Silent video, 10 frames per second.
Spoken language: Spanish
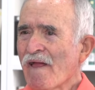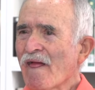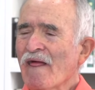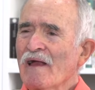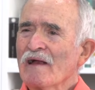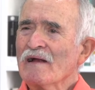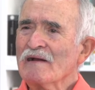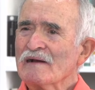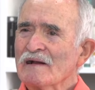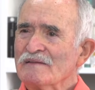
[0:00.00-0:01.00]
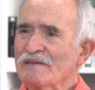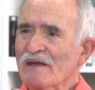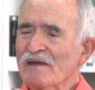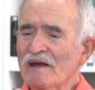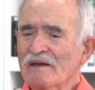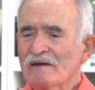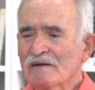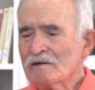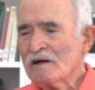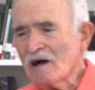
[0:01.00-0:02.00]
eh, el taller,
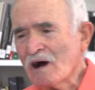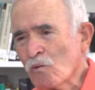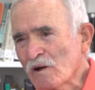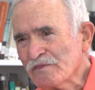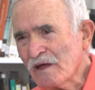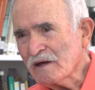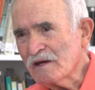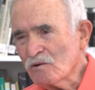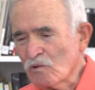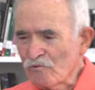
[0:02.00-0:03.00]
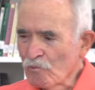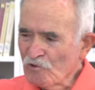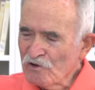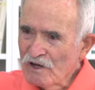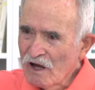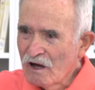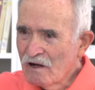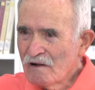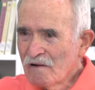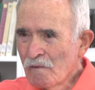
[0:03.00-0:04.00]
aguanta aquí cuando ponía
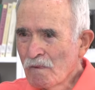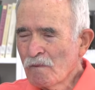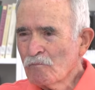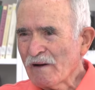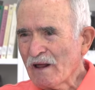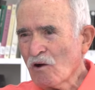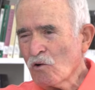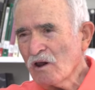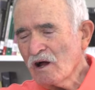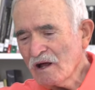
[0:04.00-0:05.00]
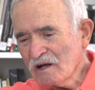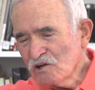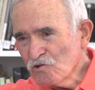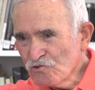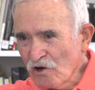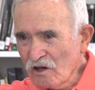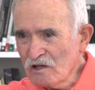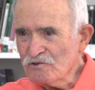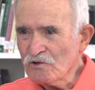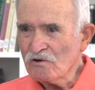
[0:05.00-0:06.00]
para encolar a aquellos
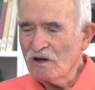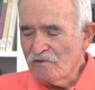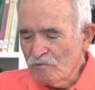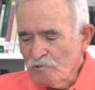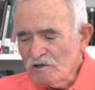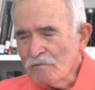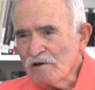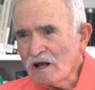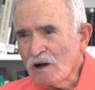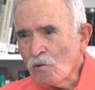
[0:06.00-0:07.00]
sargentos grandes, pues había que